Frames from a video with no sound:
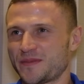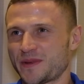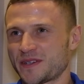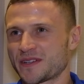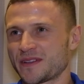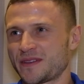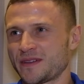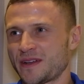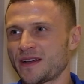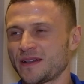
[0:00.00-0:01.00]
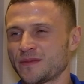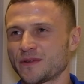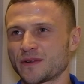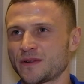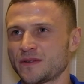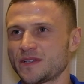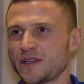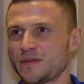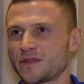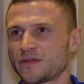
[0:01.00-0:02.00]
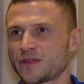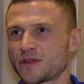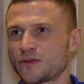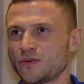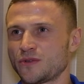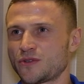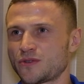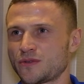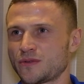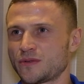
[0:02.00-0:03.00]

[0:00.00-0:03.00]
приезжает реально много людей именно в атакующую